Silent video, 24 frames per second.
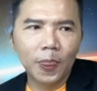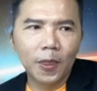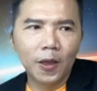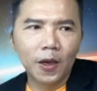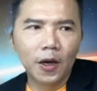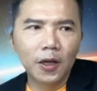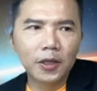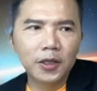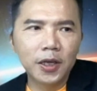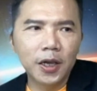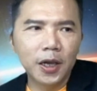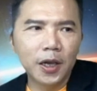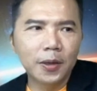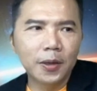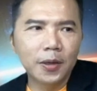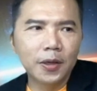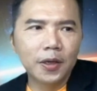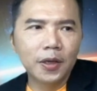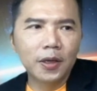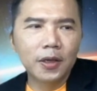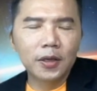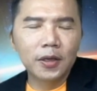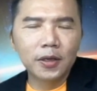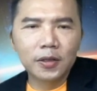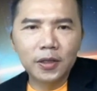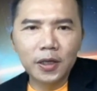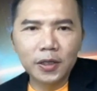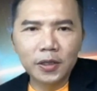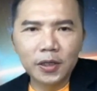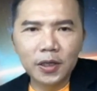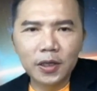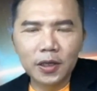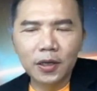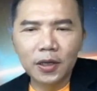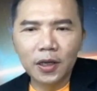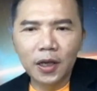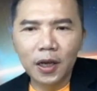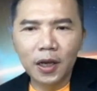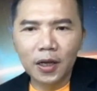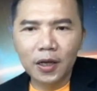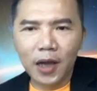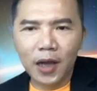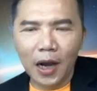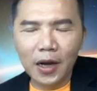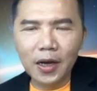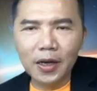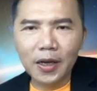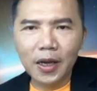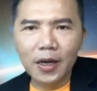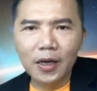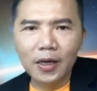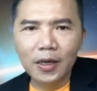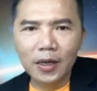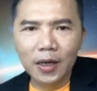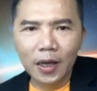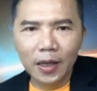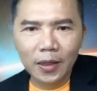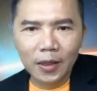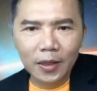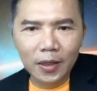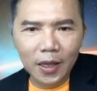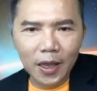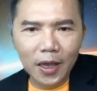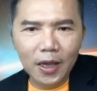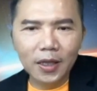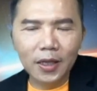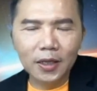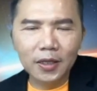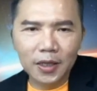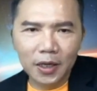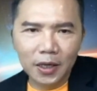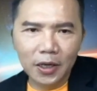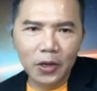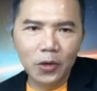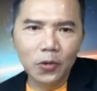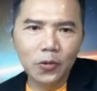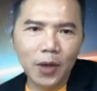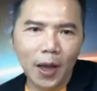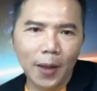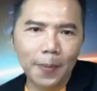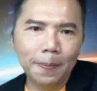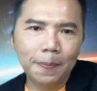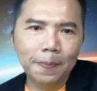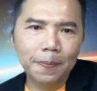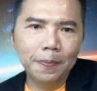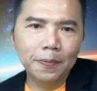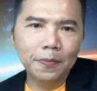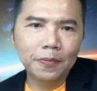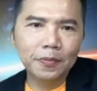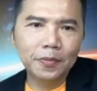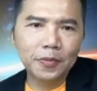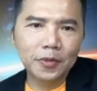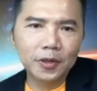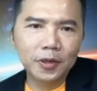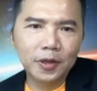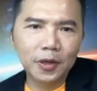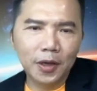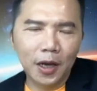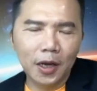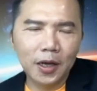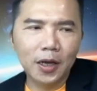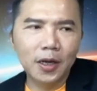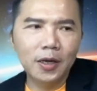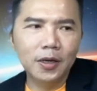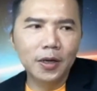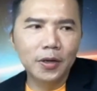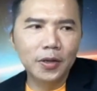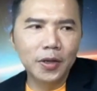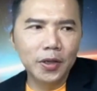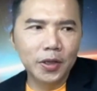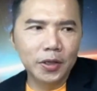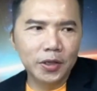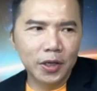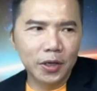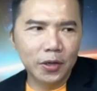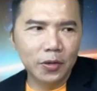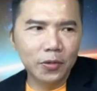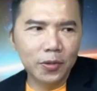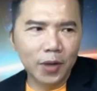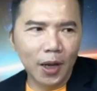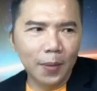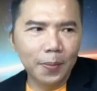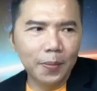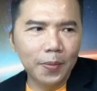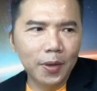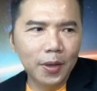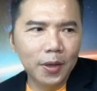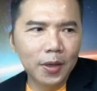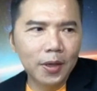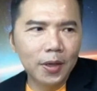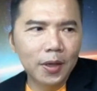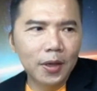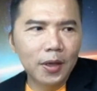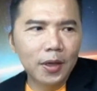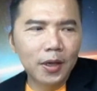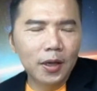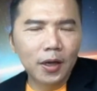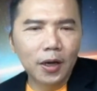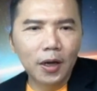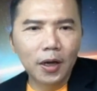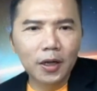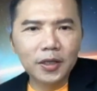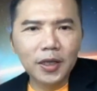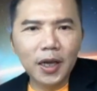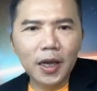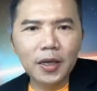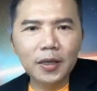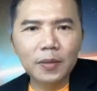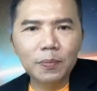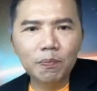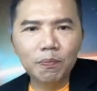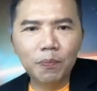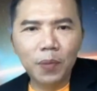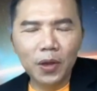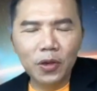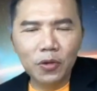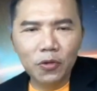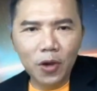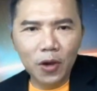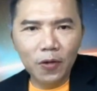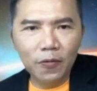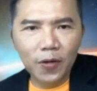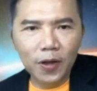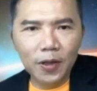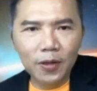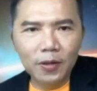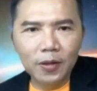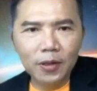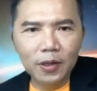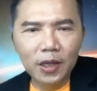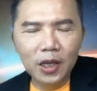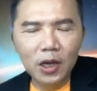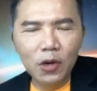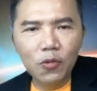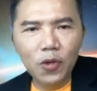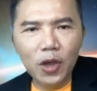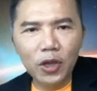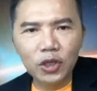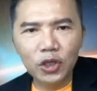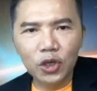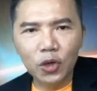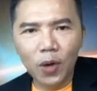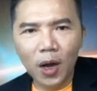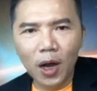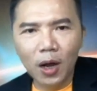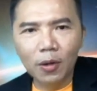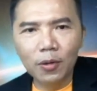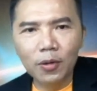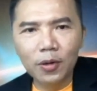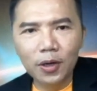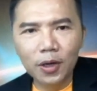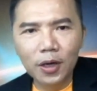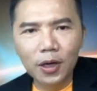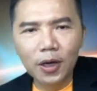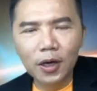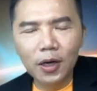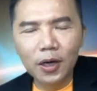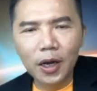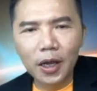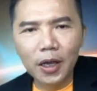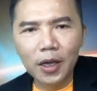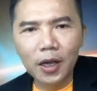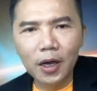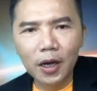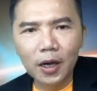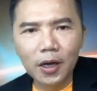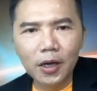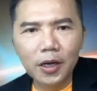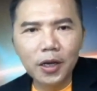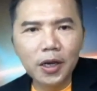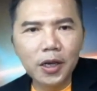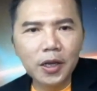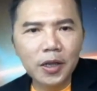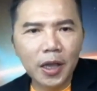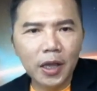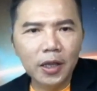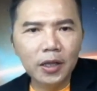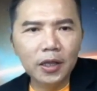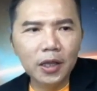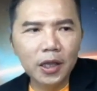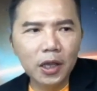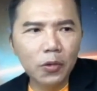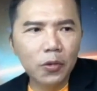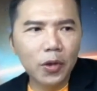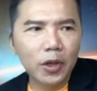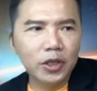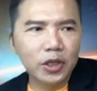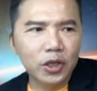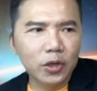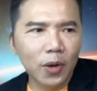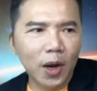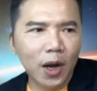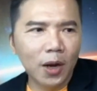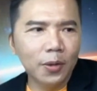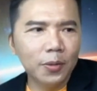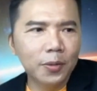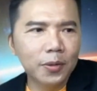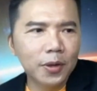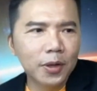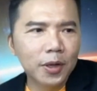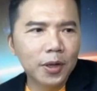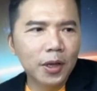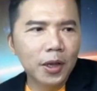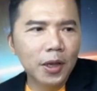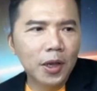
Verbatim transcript: 而且这是可感染给人类的禽流感，可感染给人类的禽流感。而在本月份六月九号，二零二一年六月九号，